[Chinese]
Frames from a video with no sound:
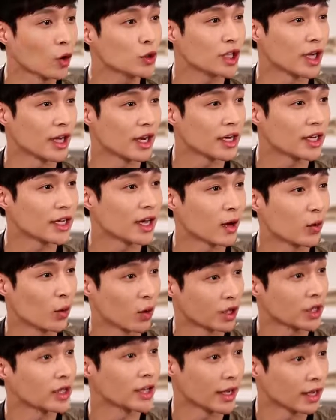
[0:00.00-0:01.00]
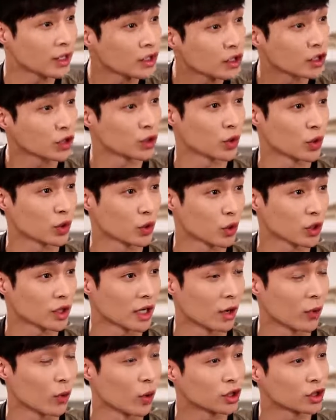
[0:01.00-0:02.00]
像投简历一样，我的年纪是多多
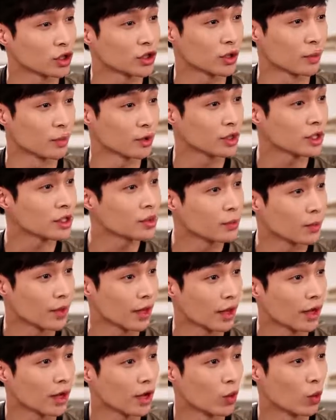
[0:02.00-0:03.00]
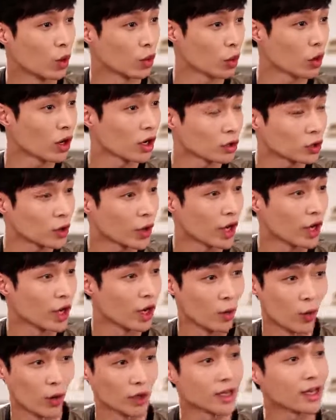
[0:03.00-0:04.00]
少，我是什么性别，我多少岁，
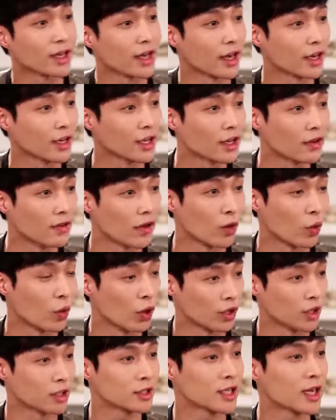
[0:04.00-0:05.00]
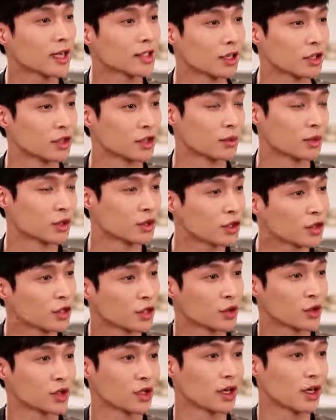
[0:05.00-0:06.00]
我在哪个地方，我能擅长什么，真
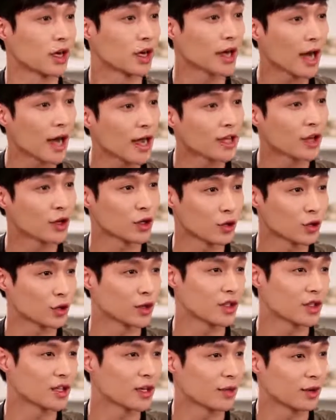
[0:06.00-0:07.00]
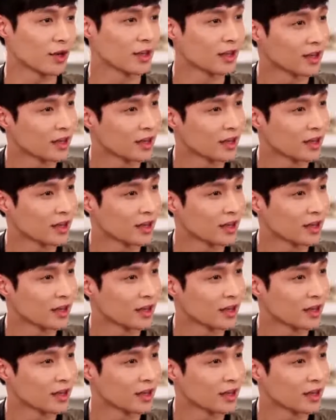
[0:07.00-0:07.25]
的就是看到都觉得特